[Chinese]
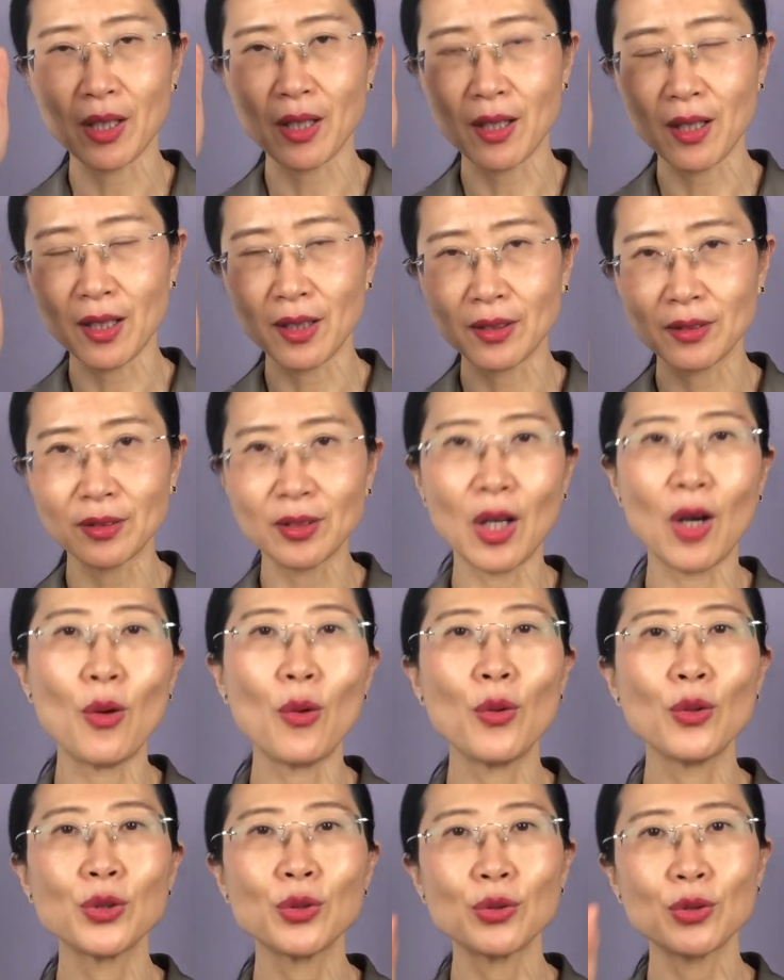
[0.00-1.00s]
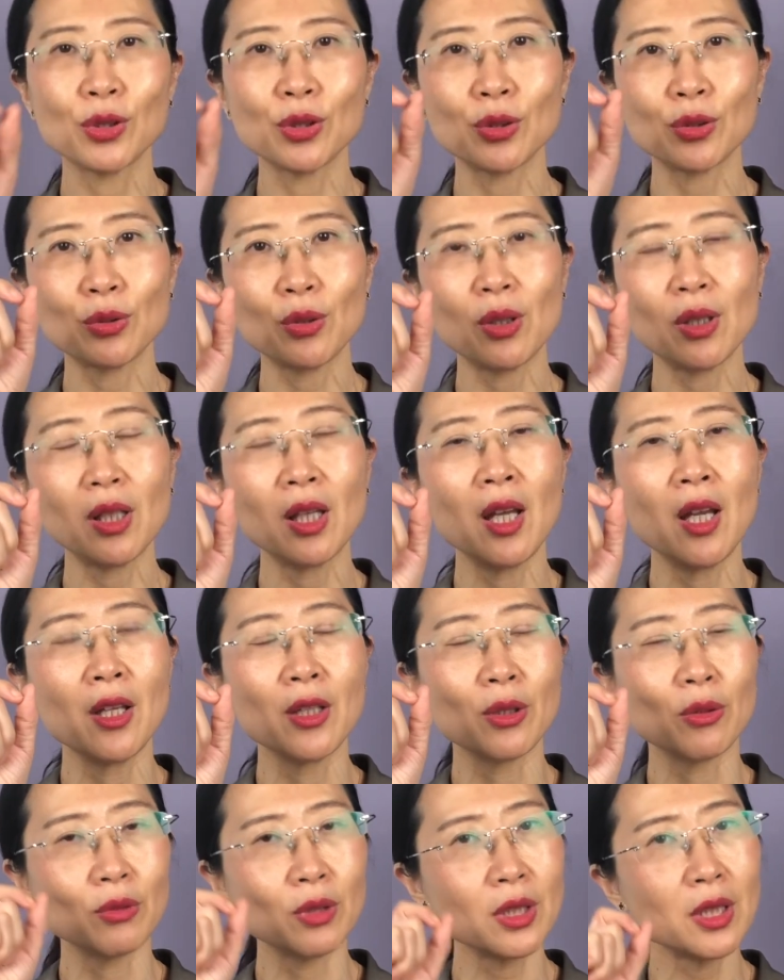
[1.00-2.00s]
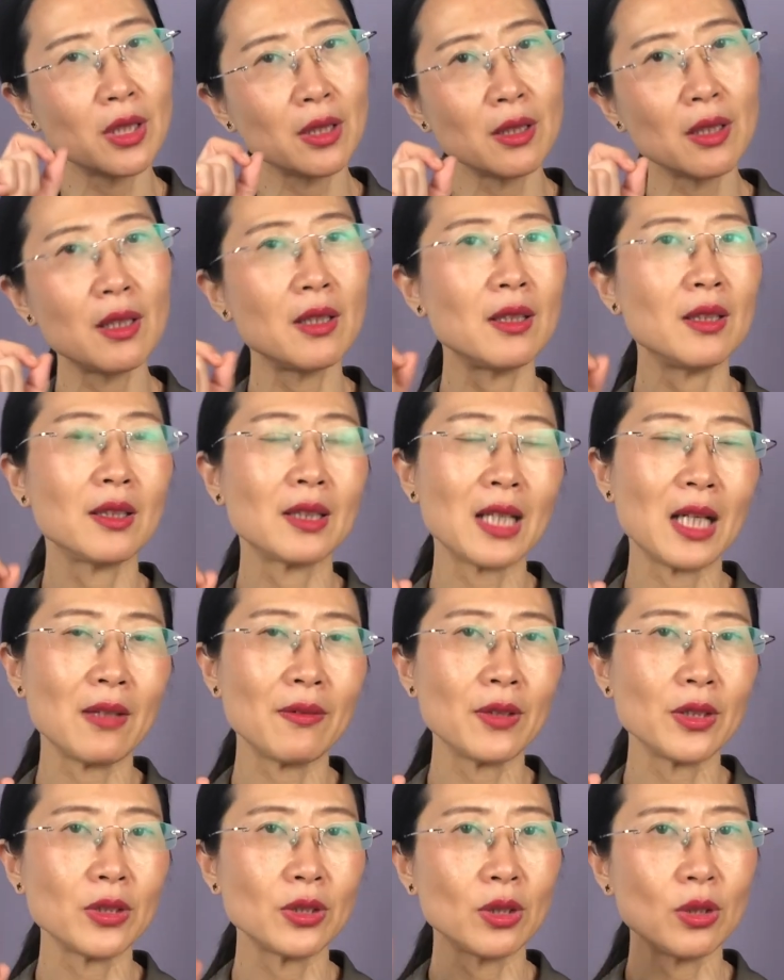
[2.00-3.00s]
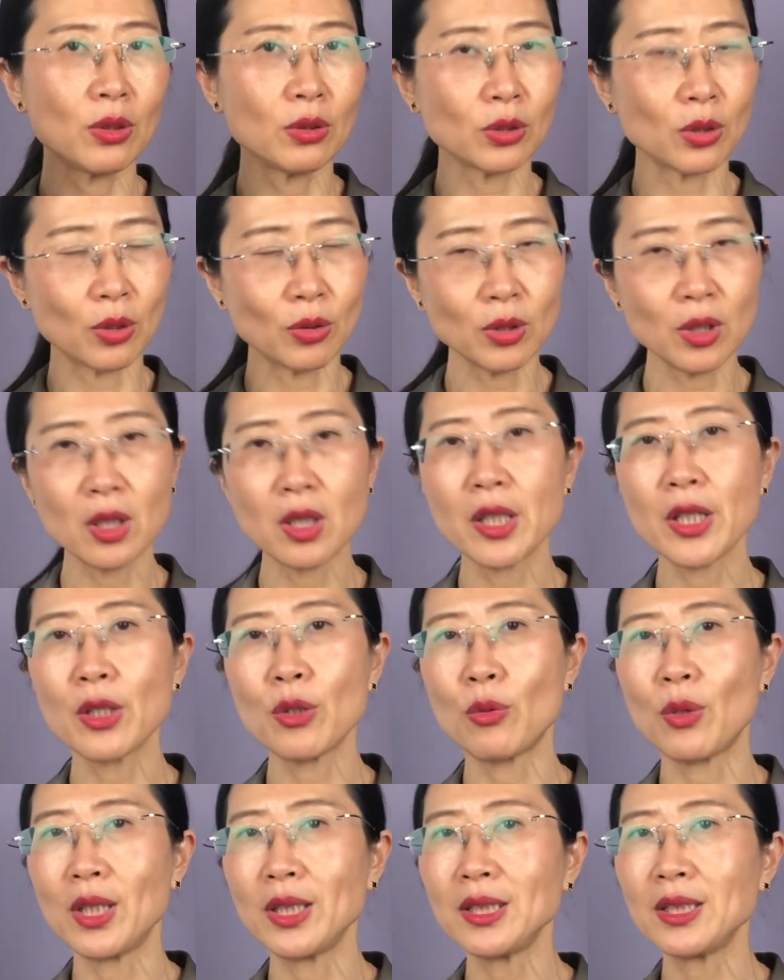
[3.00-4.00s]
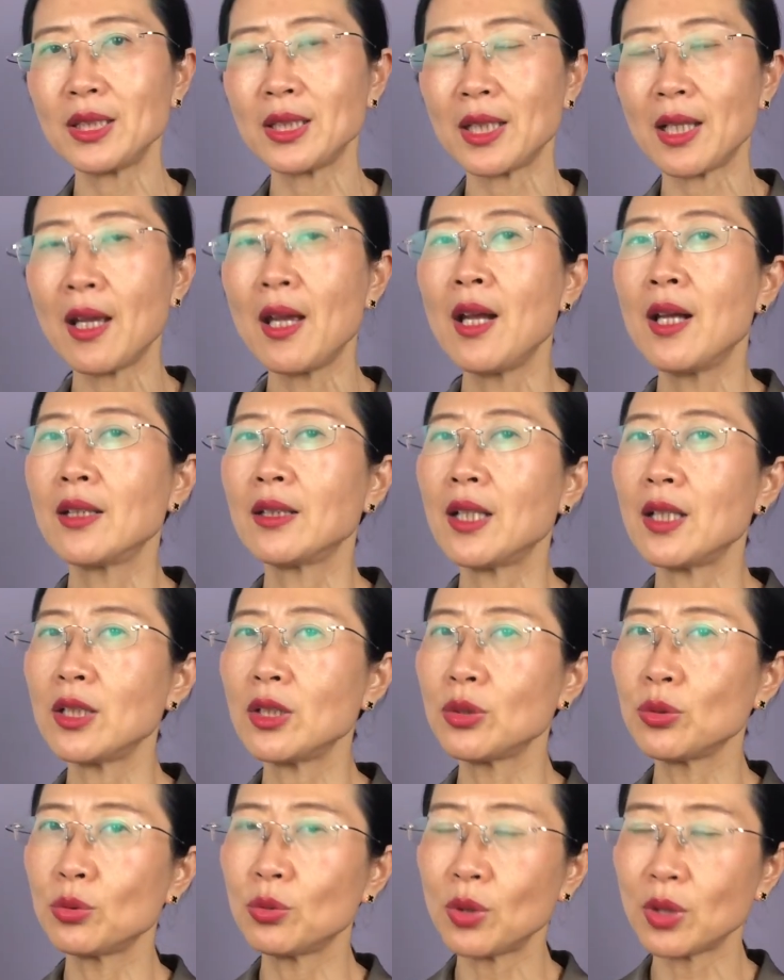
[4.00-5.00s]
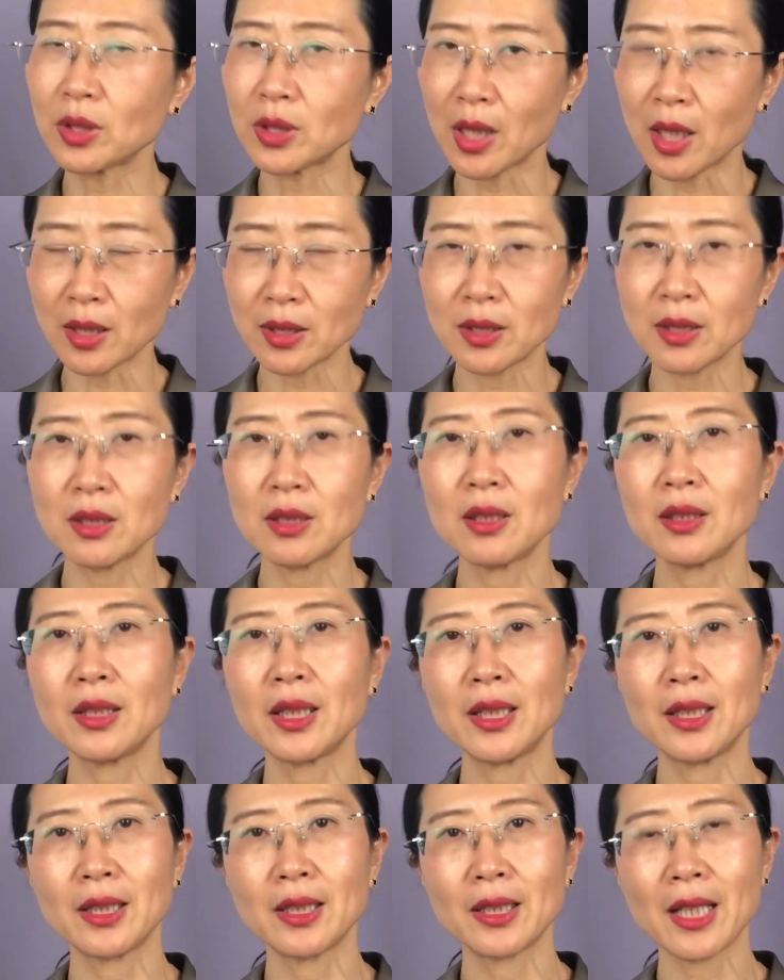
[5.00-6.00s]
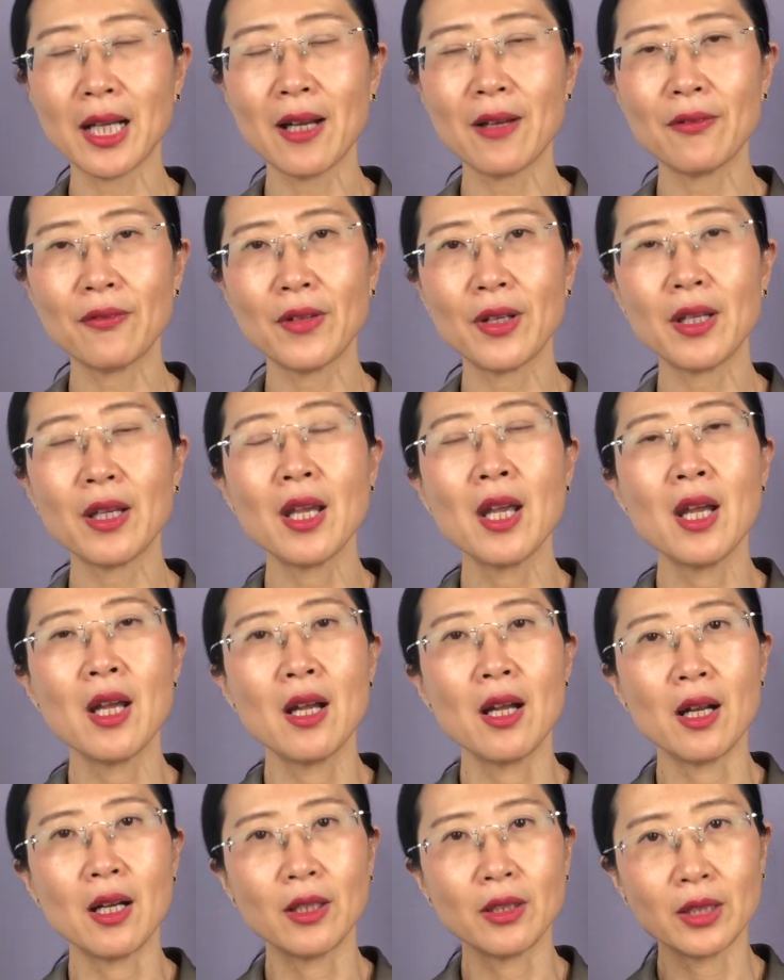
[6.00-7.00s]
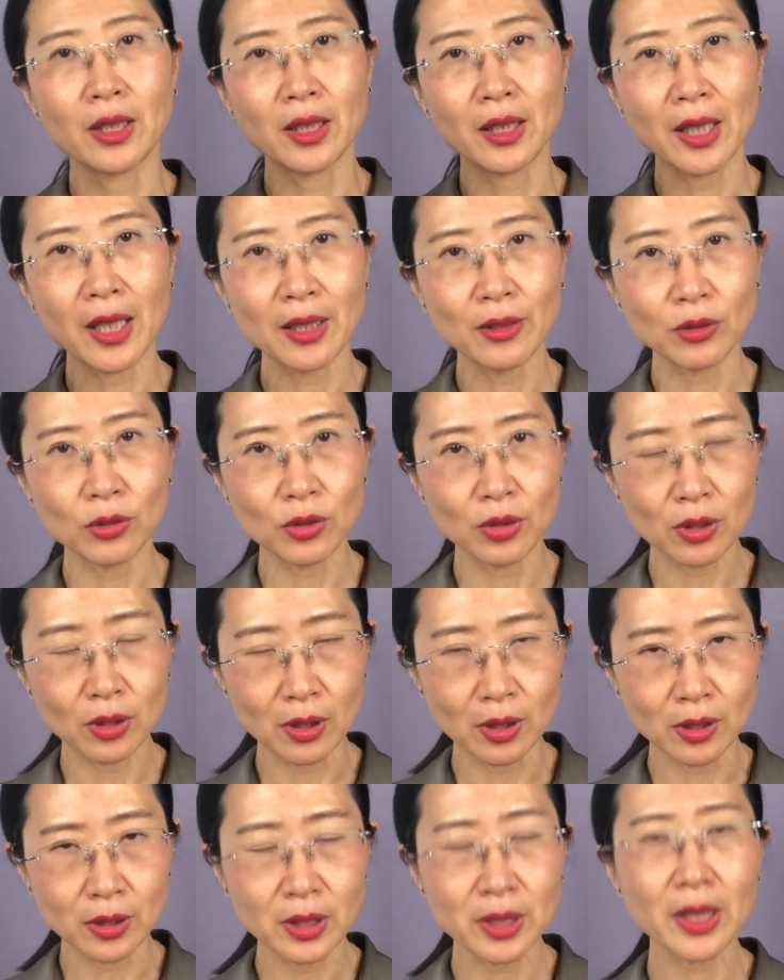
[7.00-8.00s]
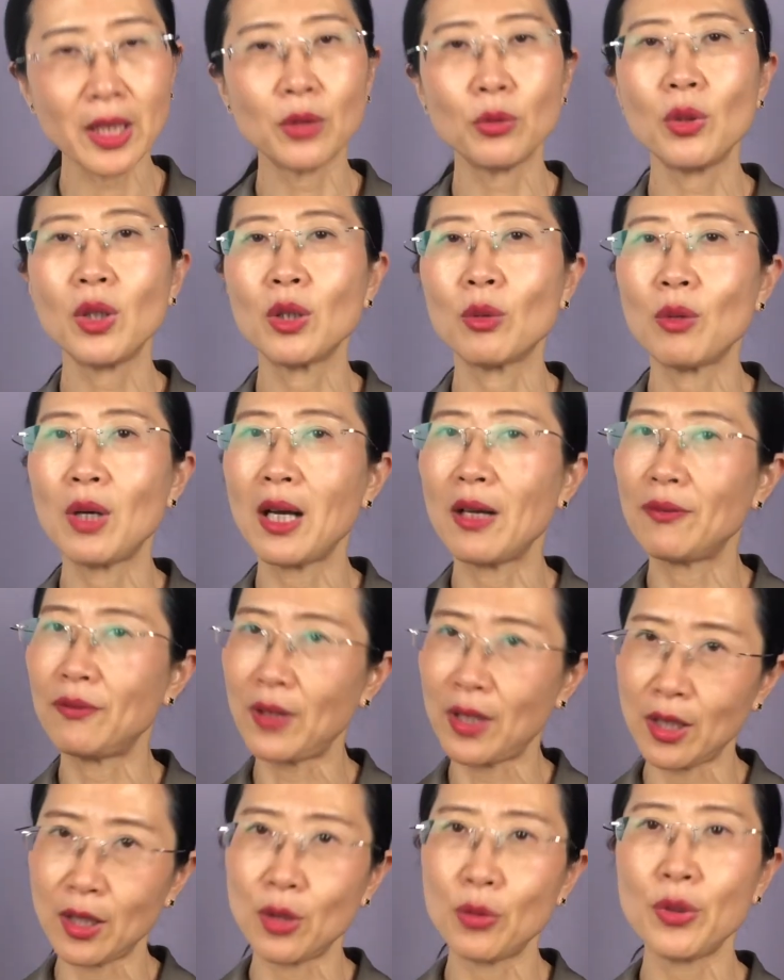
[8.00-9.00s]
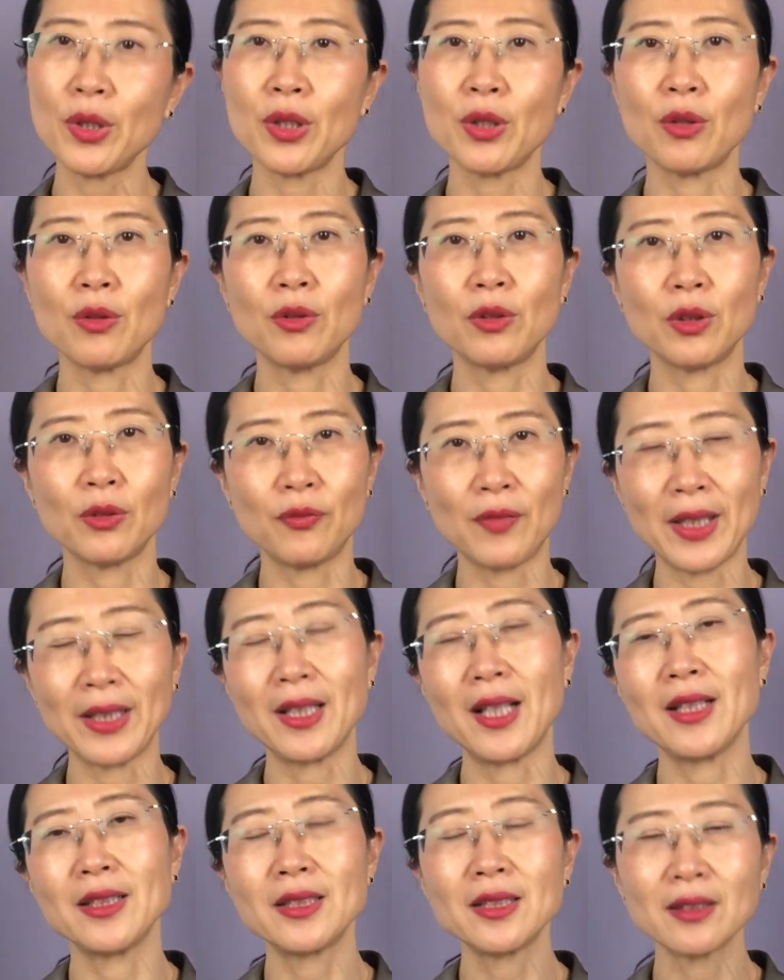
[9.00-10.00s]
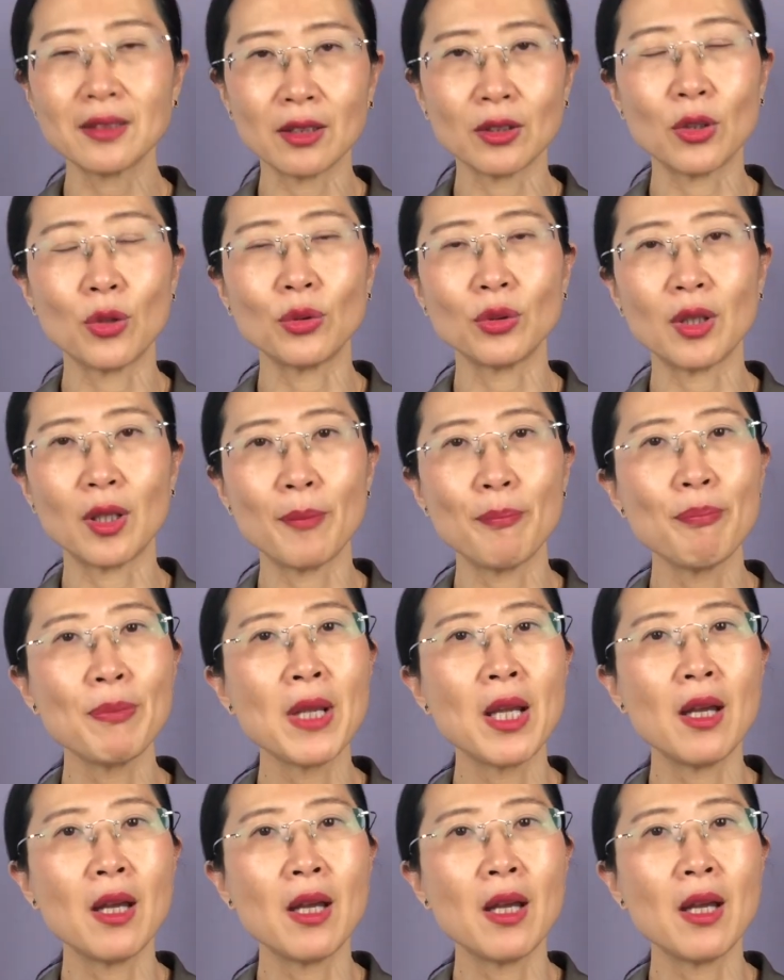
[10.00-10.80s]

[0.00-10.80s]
呃，刀就是说，有的人呢喝了咖啡之后头疼可以缓解，但是如果长期喝大量咖啡，呃，一旦呃戒断的话，反而会有反弹性的头疼。